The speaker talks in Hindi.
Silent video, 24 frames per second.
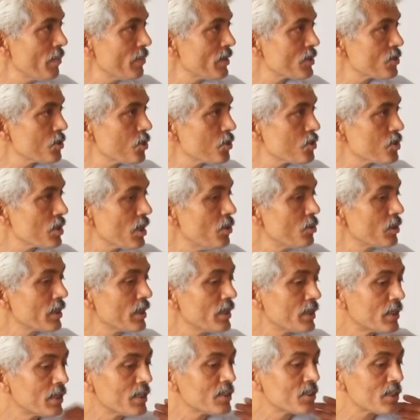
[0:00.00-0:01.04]
मैं सोचता हूं
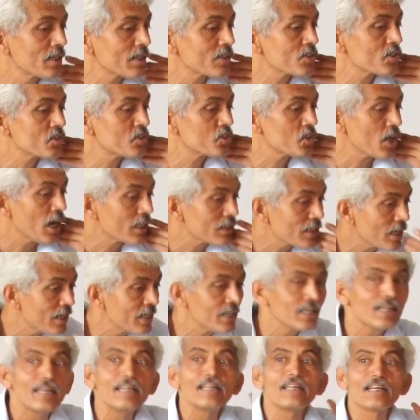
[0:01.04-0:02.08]
कि टीचर चाहता
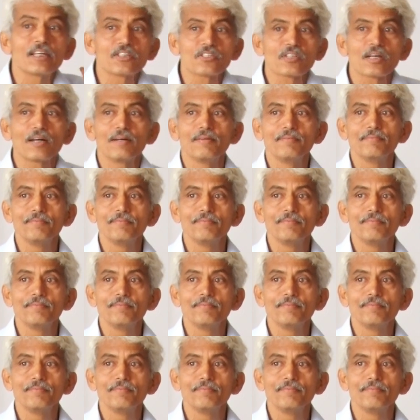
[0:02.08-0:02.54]
ही नहीं है ऐसा